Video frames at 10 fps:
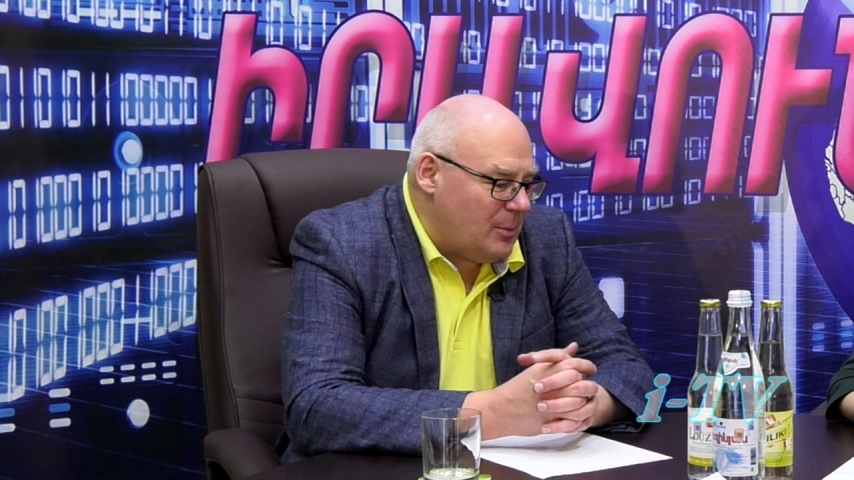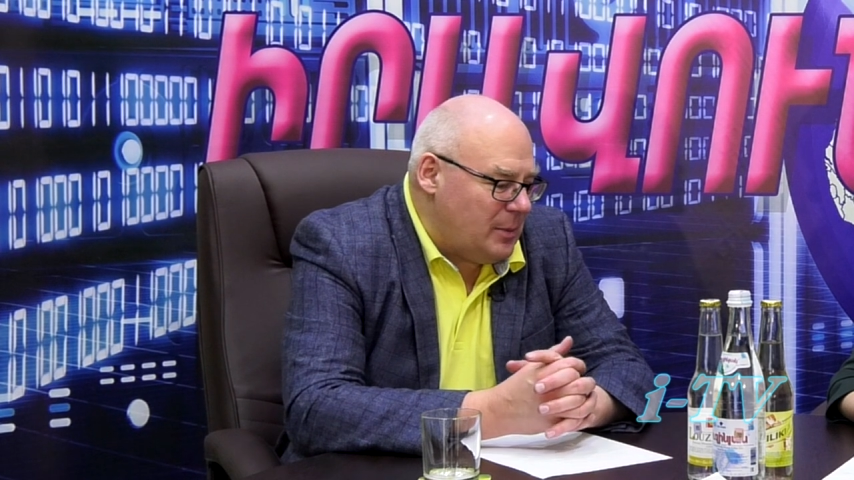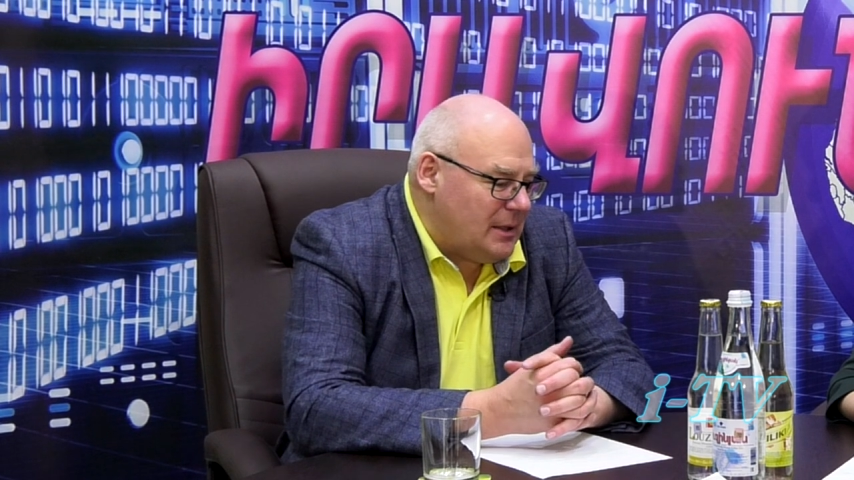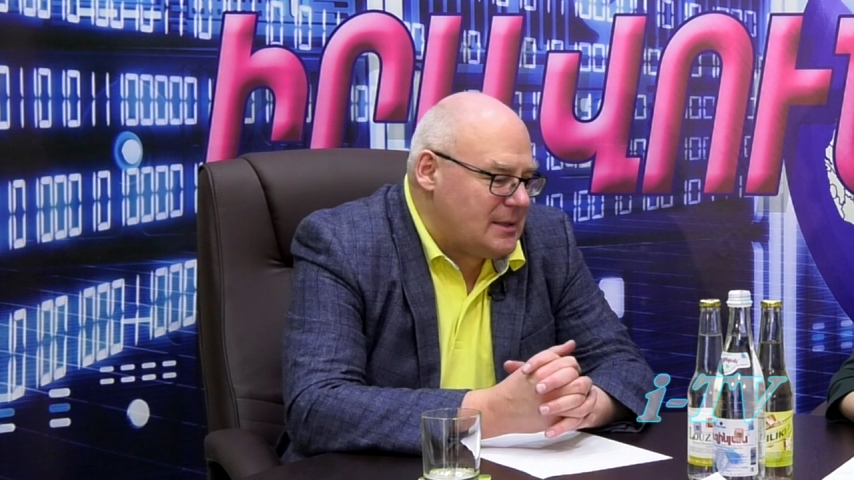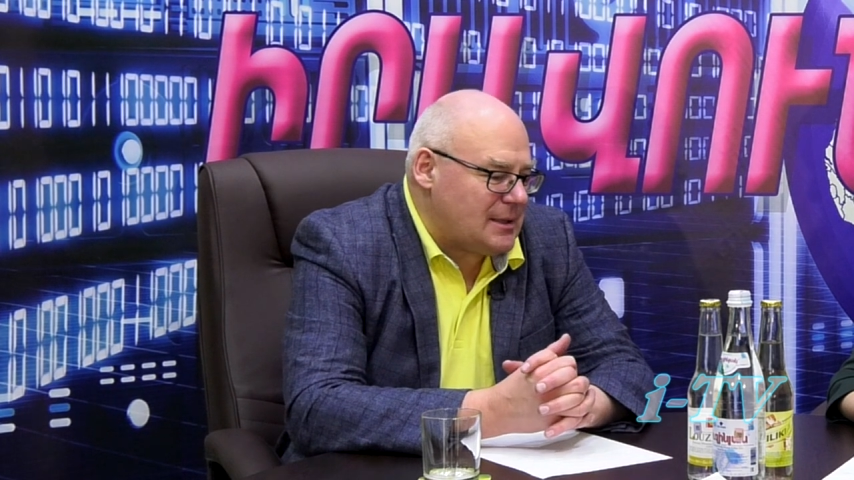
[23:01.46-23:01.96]

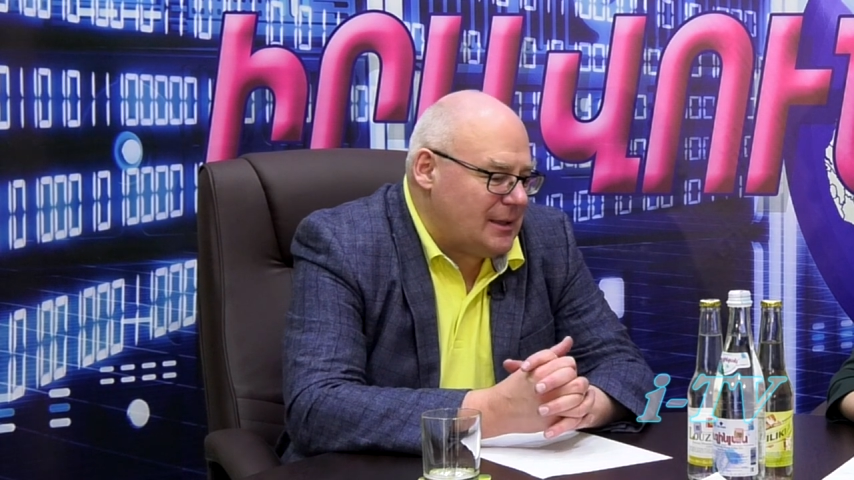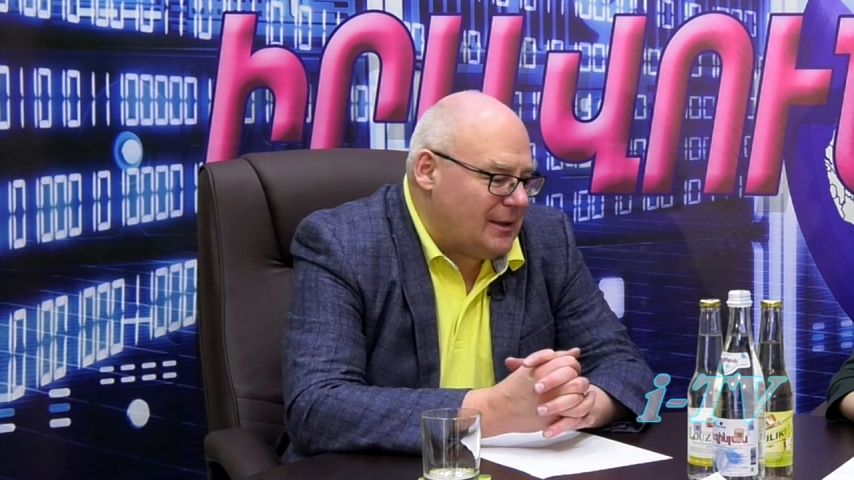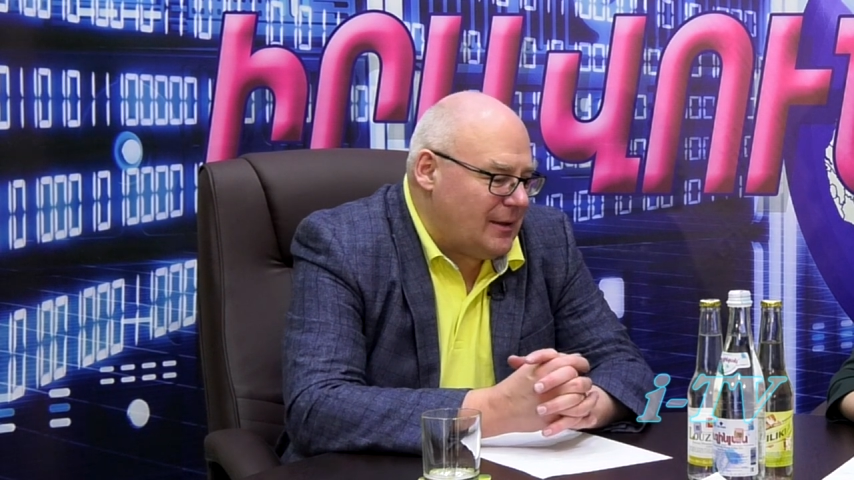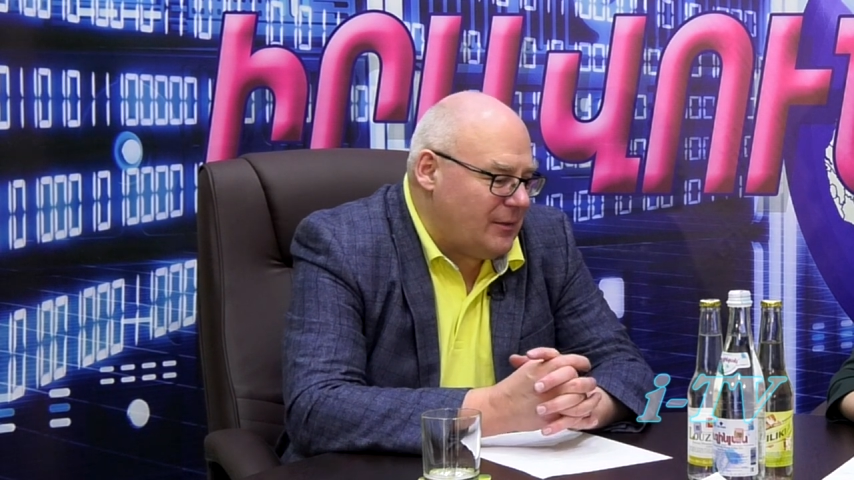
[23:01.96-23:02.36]
амбиции на